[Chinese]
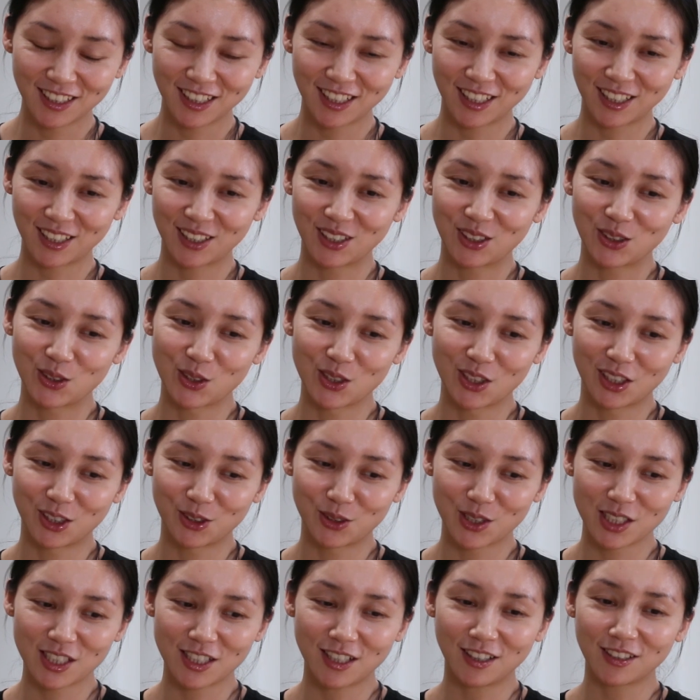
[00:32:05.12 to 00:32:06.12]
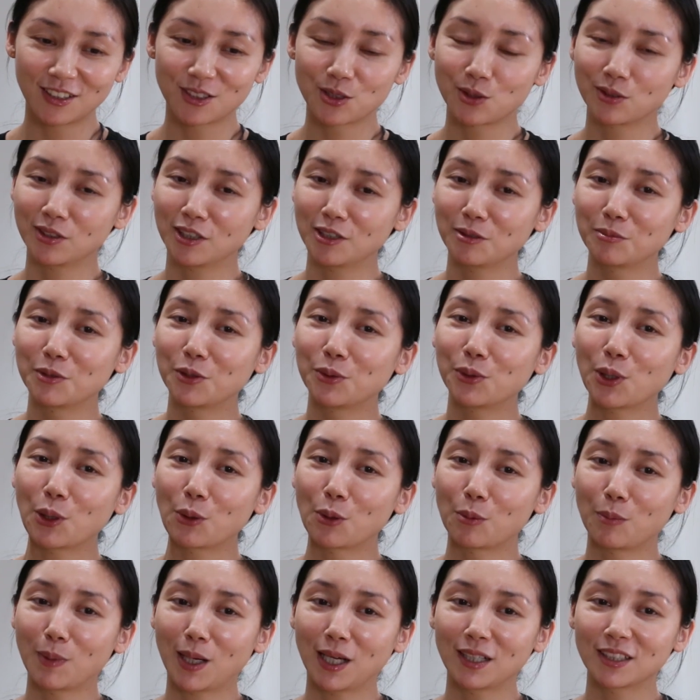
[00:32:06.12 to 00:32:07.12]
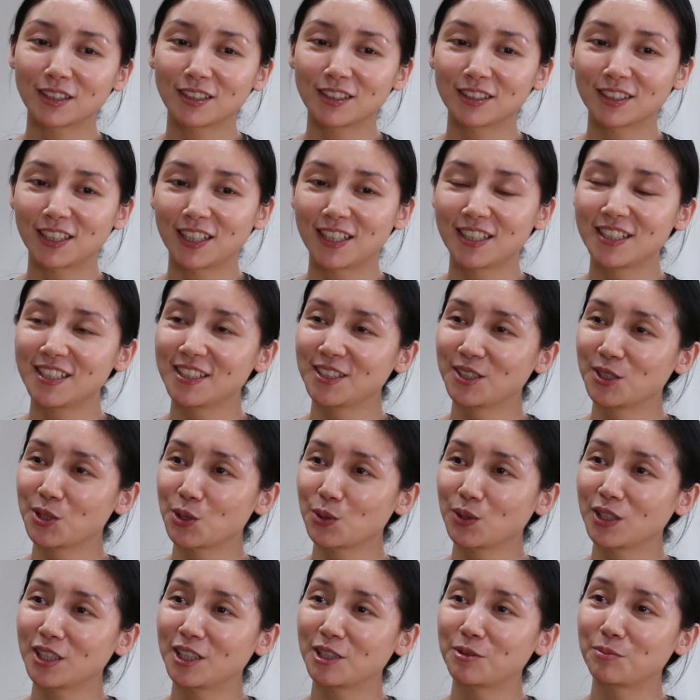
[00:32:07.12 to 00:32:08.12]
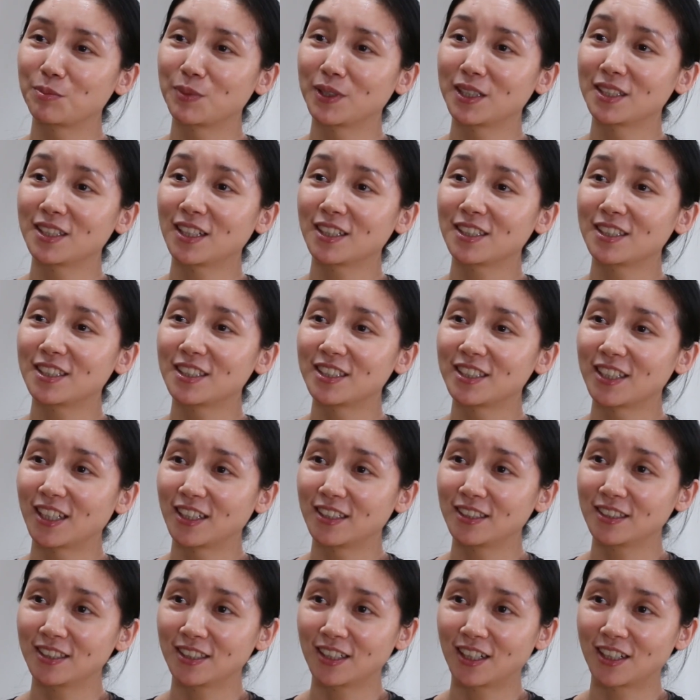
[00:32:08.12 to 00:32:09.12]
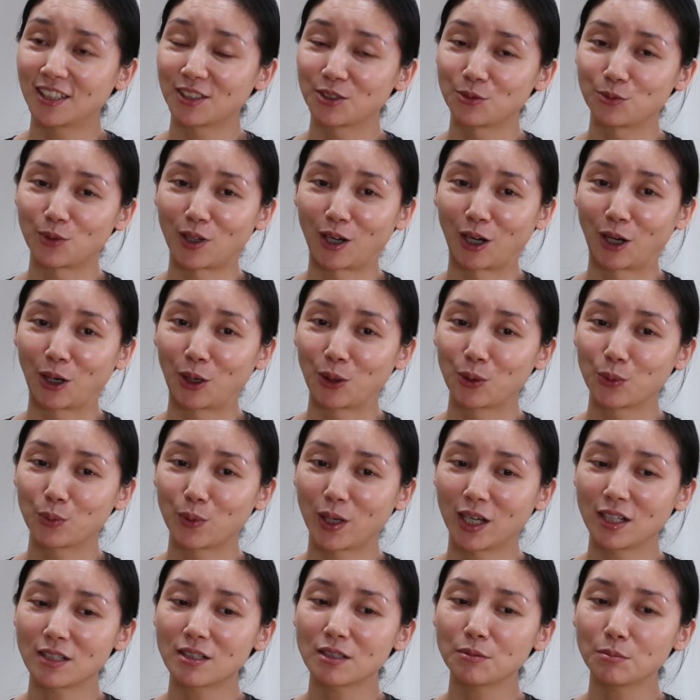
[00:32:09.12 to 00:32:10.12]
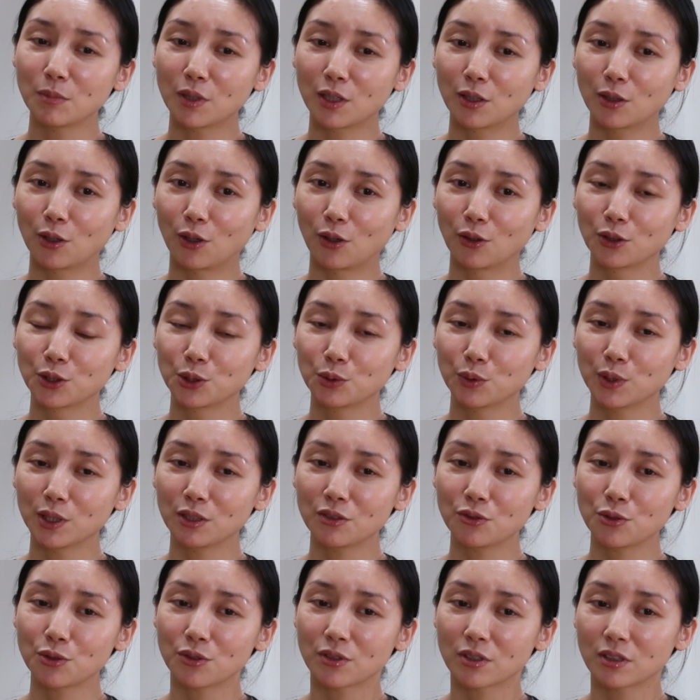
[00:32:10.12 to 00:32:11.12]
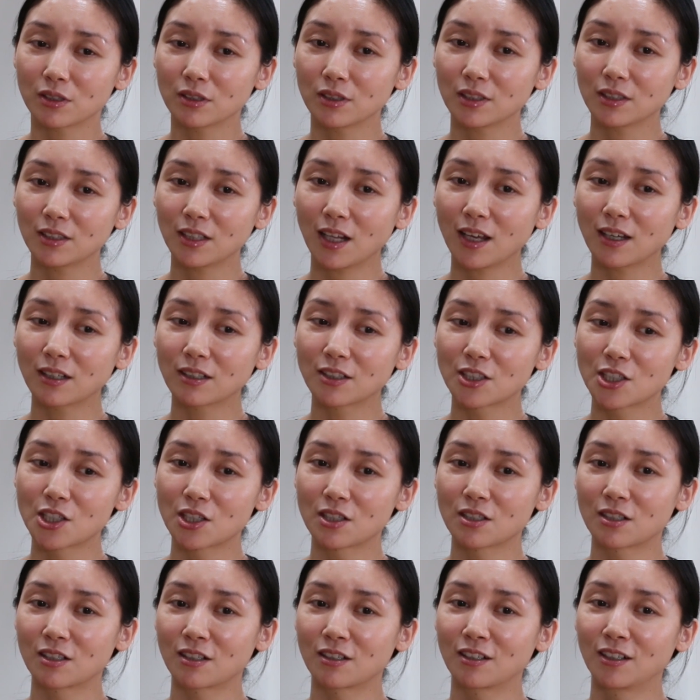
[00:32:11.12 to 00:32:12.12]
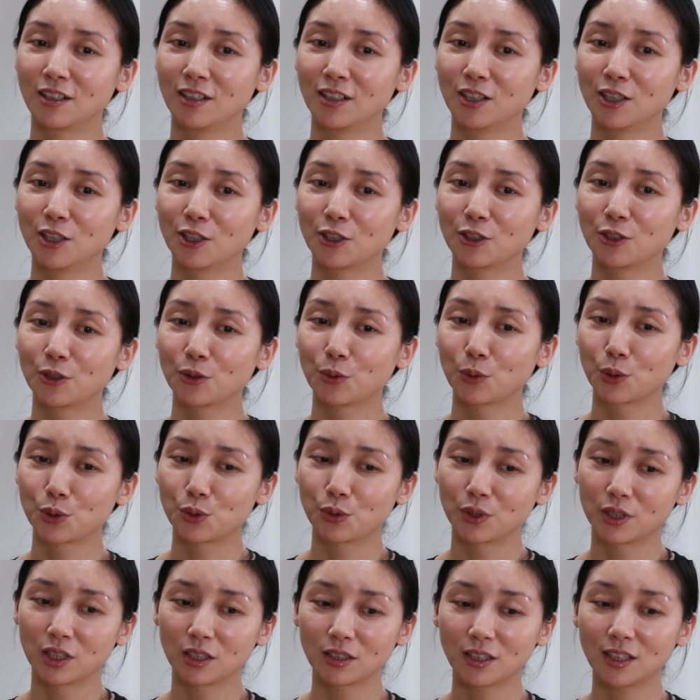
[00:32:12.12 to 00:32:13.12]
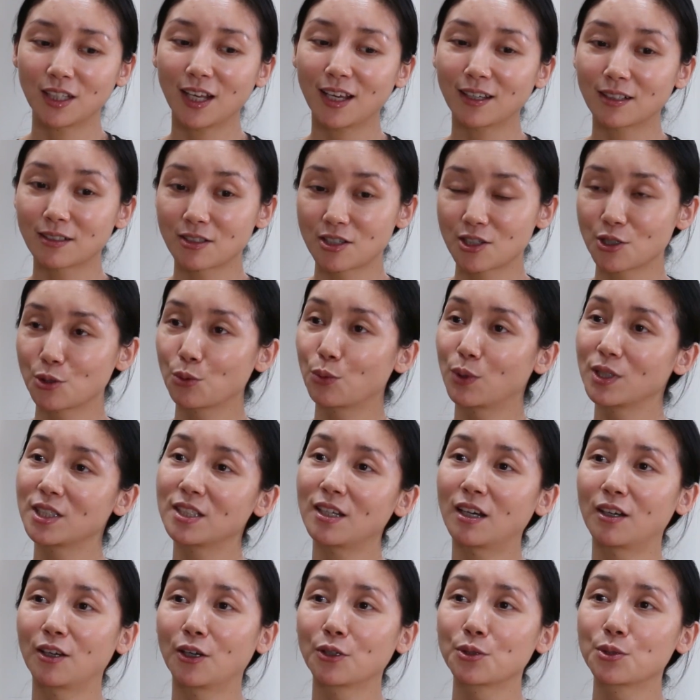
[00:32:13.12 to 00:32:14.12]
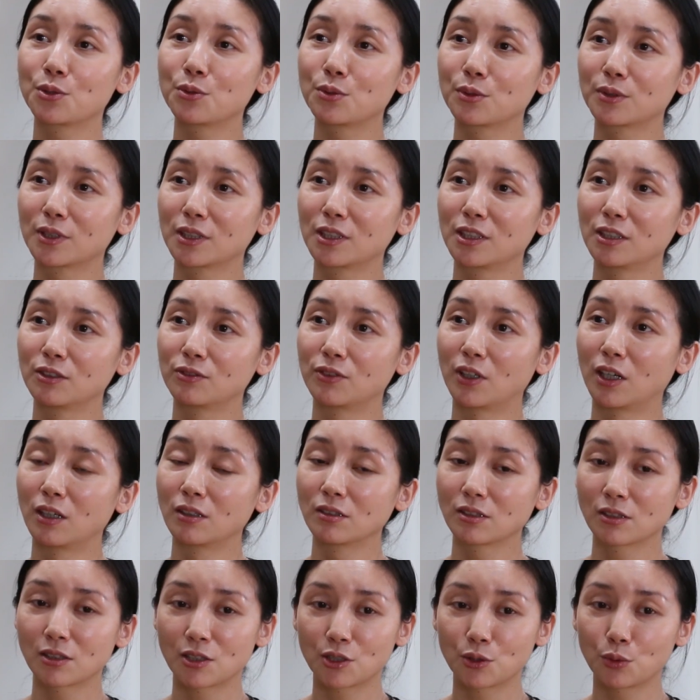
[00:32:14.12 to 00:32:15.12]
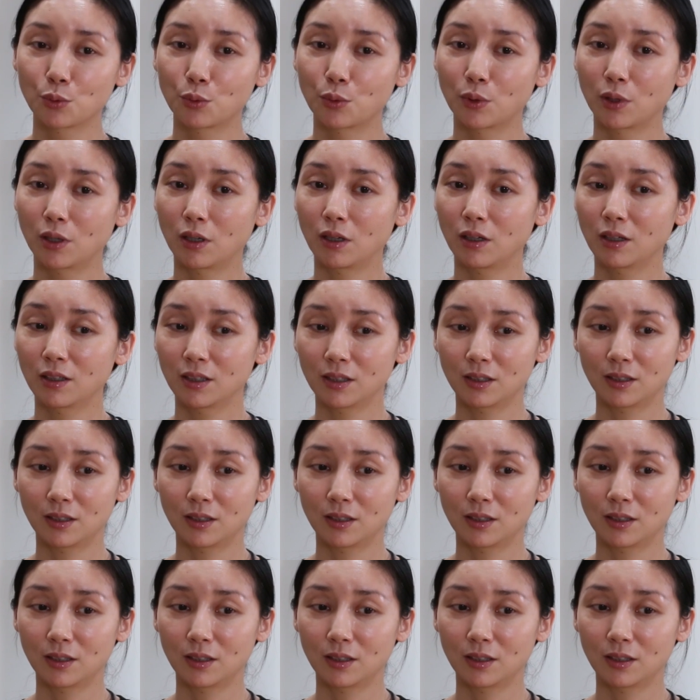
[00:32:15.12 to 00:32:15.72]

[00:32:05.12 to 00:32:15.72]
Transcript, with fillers: 那个我我上了中央美院，我妈还特担心，说你别像以前一样玩。我还真没有，因为就是那个是，我觉得那个是我想要去的地方，是我